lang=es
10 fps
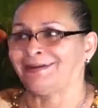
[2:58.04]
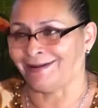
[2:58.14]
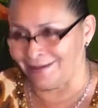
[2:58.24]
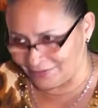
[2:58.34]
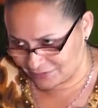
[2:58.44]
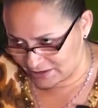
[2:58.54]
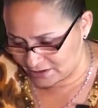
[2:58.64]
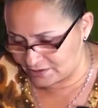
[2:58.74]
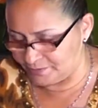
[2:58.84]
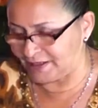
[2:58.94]

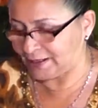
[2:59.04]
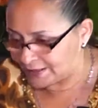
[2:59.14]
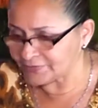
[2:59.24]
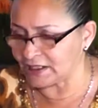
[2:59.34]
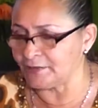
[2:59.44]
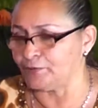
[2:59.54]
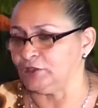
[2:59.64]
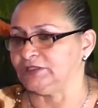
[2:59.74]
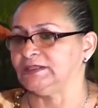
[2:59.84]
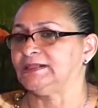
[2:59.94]
encanta, me encanta la
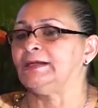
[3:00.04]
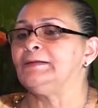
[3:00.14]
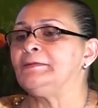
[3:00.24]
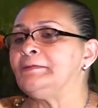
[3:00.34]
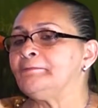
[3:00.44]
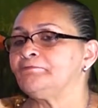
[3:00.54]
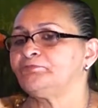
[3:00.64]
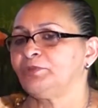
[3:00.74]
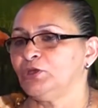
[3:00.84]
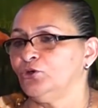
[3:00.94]
política,
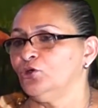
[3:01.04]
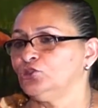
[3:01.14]
pero